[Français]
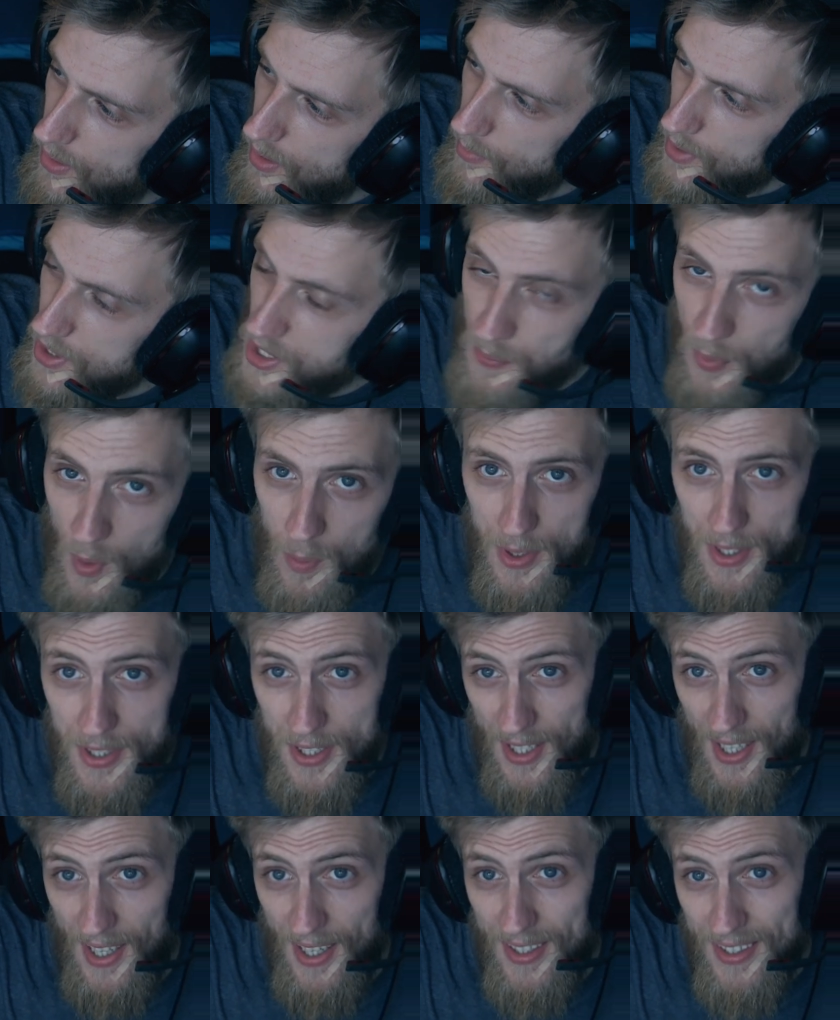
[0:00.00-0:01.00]
moi, j'ai pas oublié
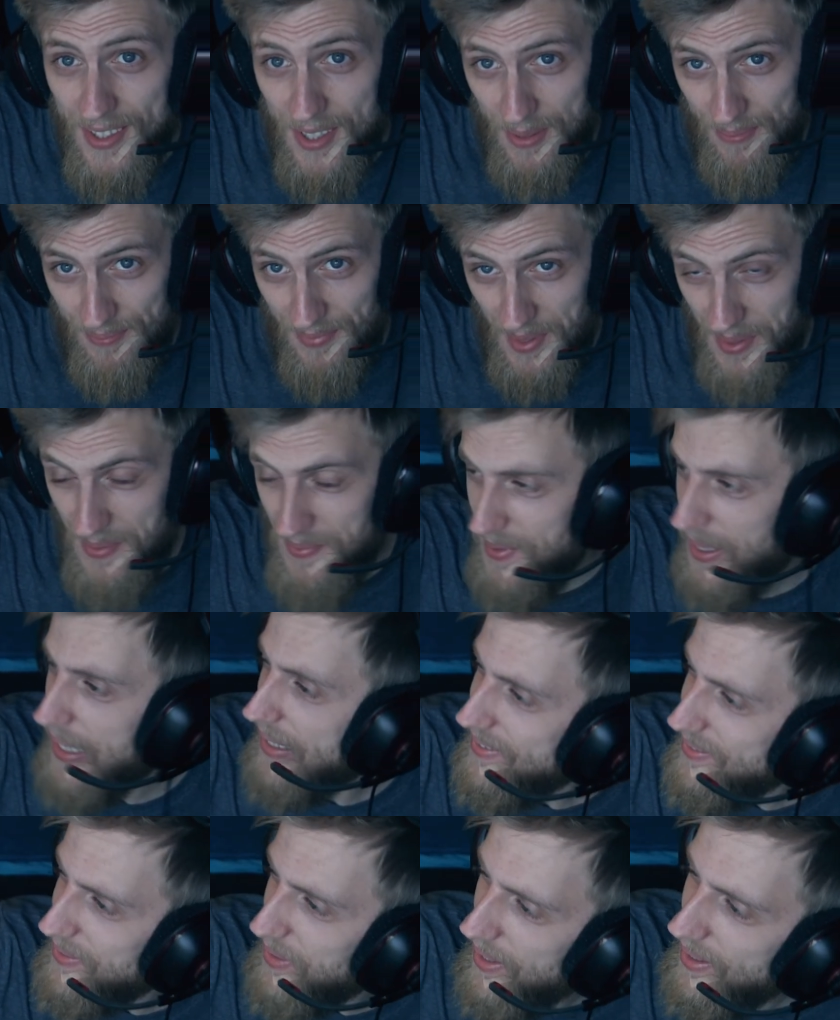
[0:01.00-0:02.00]
sa crête,
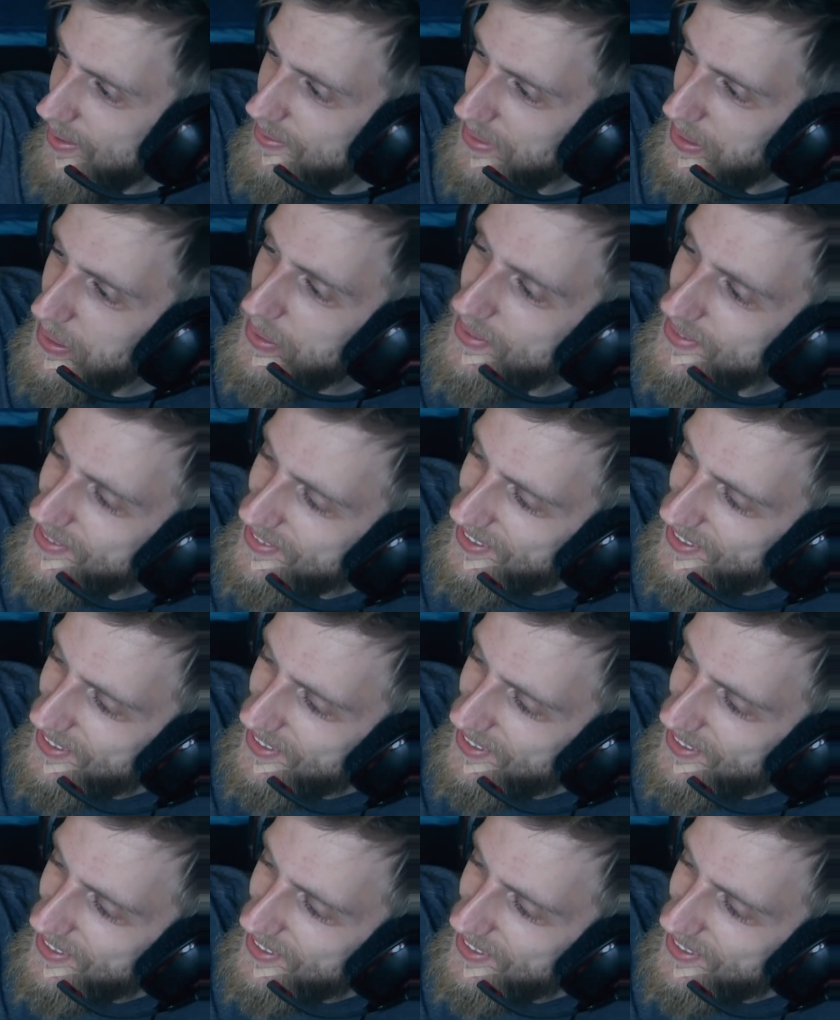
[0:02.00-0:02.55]
voilà. Eh.